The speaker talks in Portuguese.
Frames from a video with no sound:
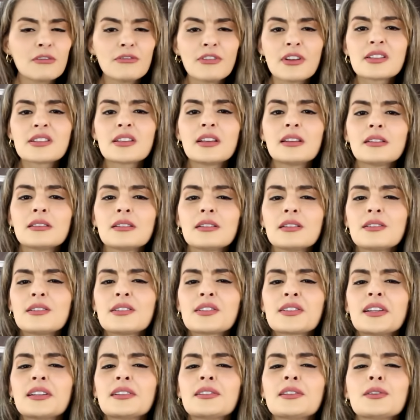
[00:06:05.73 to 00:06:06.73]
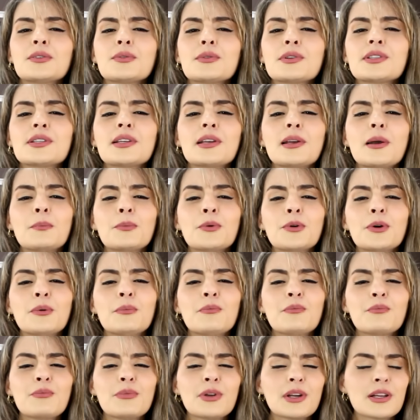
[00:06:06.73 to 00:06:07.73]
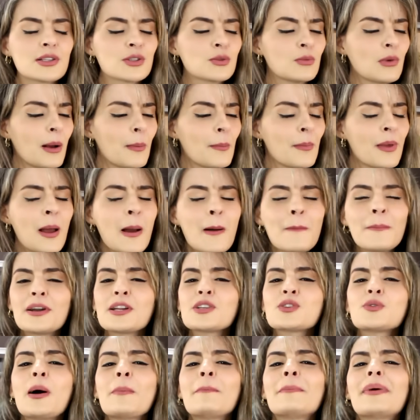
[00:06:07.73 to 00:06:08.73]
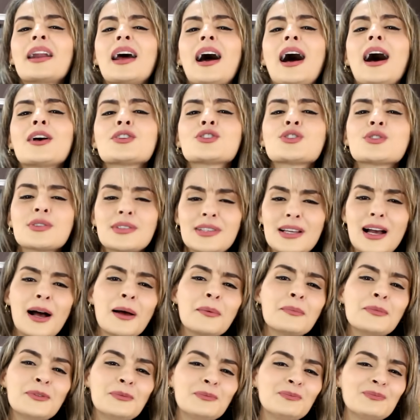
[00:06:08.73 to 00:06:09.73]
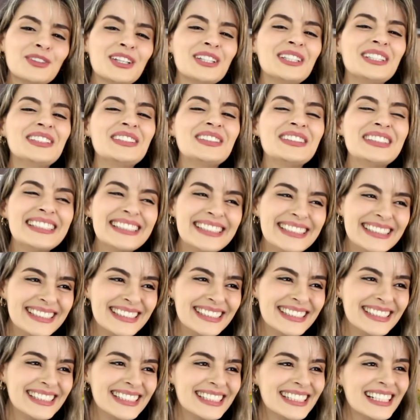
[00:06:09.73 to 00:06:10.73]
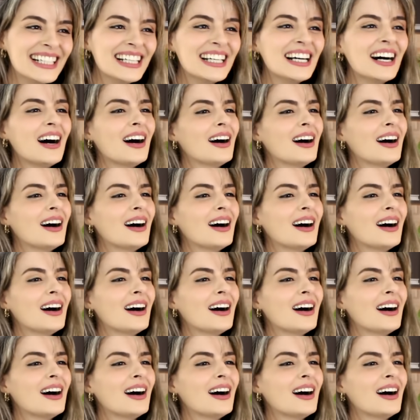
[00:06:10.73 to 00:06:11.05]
vai esquentando, esquentando, assim, amor. Parece, Deixa... uma, parece um abraço, sabe? Deixa até mais feliz, né?